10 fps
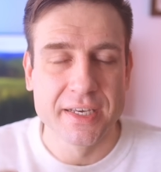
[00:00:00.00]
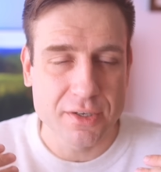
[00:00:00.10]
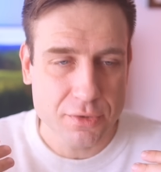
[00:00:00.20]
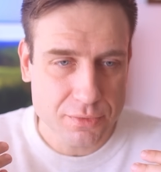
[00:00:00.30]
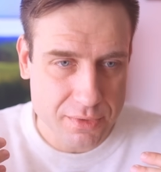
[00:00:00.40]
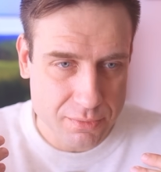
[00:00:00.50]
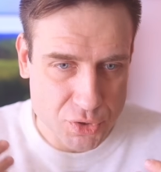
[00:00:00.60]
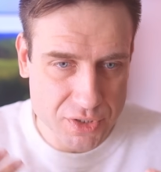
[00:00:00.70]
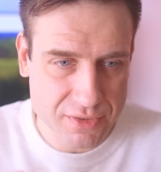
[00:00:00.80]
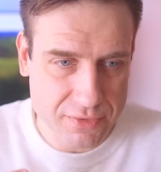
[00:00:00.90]
И он
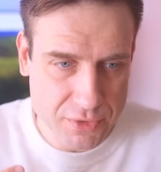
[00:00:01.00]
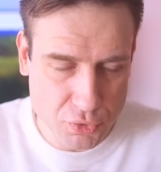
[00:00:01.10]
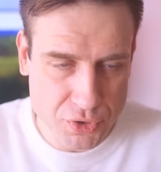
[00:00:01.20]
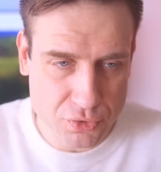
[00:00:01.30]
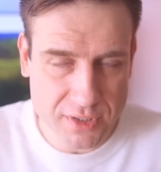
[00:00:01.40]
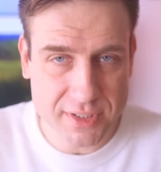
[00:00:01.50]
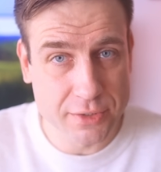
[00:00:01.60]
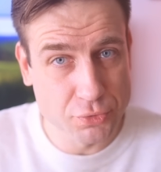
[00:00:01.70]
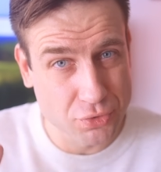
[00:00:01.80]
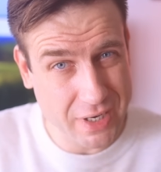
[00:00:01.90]
может в такой ситуации,
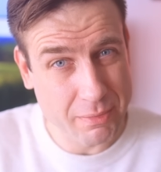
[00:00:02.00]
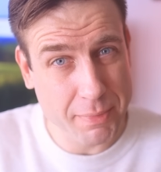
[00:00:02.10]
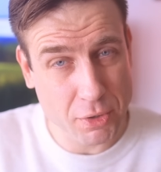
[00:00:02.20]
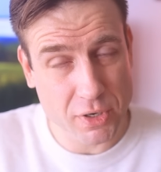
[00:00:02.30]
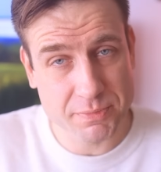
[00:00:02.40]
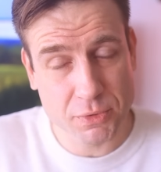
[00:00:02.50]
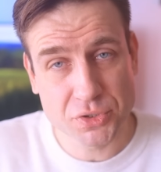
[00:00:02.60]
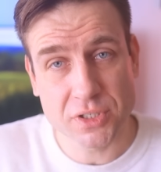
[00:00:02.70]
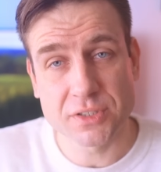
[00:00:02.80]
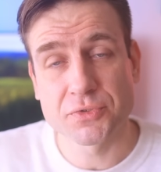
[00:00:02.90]
если у него как бы пару раз
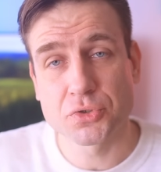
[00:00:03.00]
получилось,